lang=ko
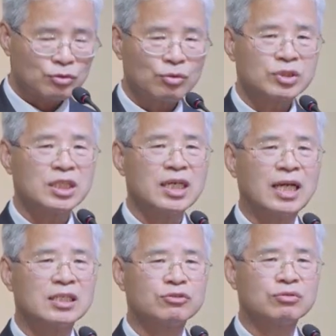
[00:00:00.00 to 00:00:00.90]
소식이
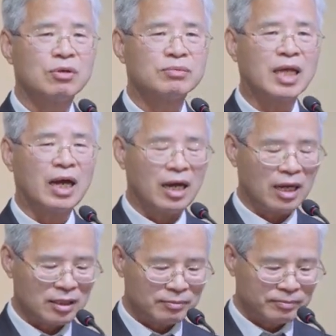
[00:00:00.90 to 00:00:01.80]
아닐 수가 없다.
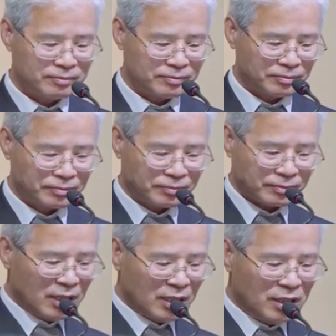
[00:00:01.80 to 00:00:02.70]

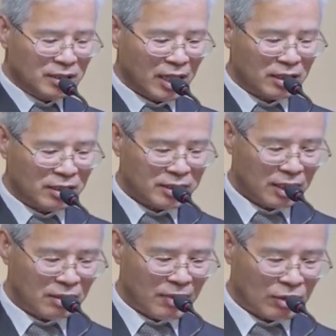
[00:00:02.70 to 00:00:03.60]
인생을
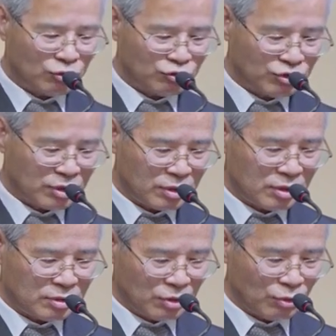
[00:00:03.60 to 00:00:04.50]
체념하고
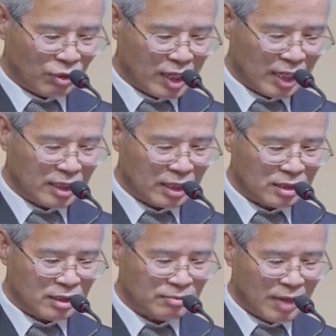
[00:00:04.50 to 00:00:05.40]
구천을 떠돌아야
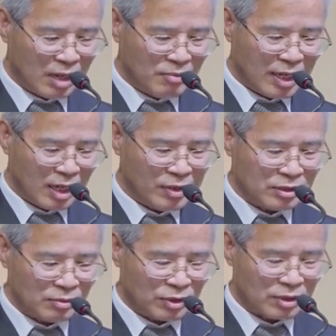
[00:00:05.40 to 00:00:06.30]
한다는
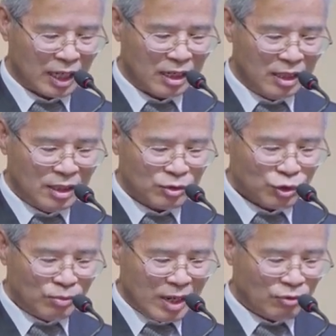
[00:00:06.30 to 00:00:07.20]
막막함에서 벗어나
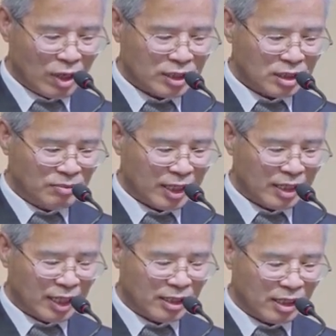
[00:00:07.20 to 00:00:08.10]
소망과
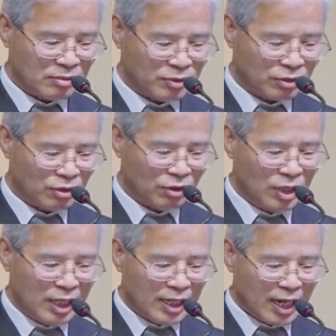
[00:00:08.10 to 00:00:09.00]
희망의 날개를
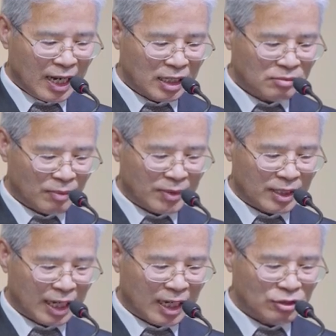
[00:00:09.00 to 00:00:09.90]
펴고 하나님 앞에
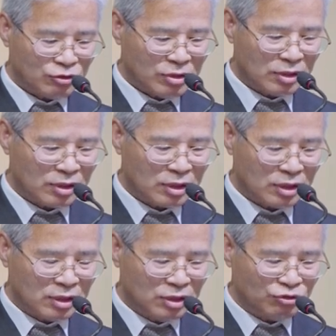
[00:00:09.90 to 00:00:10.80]
나갈 수 있는
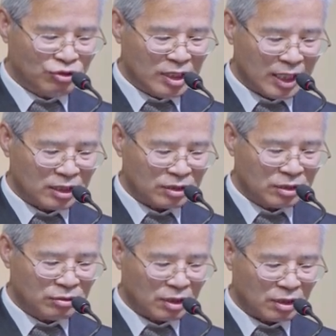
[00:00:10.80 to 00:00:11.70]
그 유일한
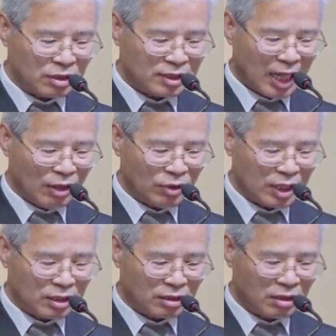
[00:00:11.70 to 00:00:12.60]
근거,
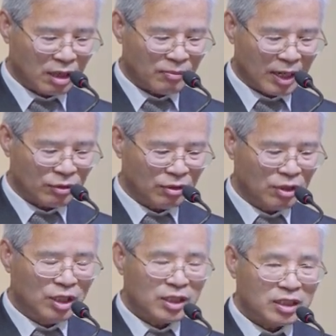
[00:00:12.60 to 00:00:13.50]
탁월한 근거가
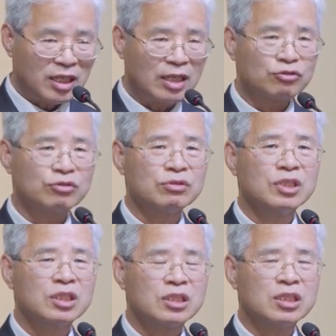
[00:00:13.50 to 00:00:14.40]
바로 예수
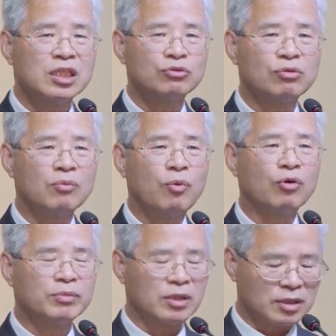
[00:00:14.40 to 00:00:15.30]
그리스도의
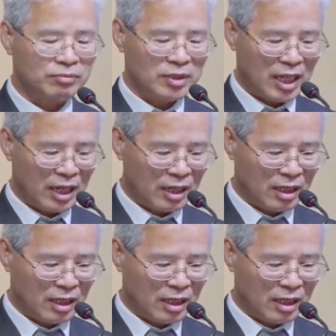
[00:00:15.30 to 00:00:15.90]
복음인 것입니다.